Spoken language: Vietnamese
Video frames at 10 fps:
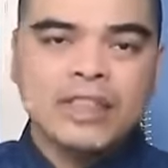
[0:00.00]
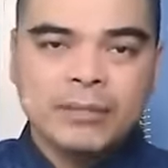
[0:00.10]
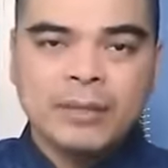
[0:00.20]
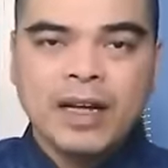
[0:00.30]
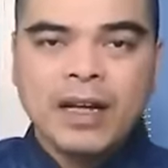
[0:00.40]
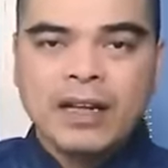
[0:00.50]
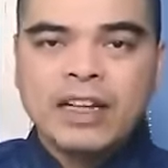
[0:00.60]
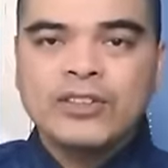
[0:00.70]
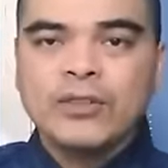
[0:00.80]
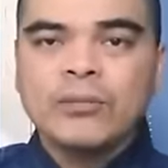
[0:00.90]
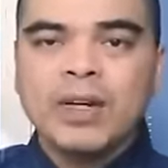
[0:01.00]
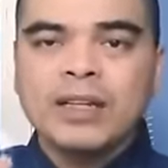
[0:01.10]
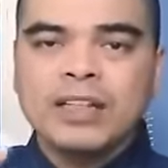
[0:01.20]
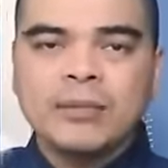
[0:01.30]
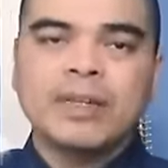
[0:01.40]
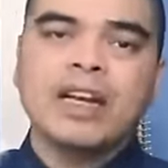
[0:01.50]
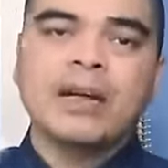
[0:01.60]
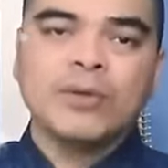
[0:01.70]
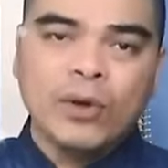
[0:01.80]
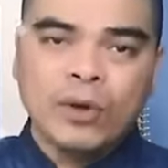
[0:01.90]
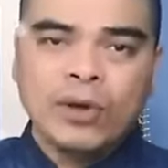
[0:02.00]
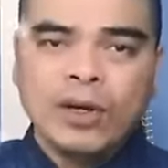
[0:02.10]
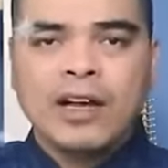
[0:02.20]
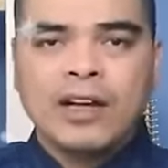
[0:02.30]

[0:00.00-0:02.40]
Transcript: chim nên chúng mới tìm đến làm tổ.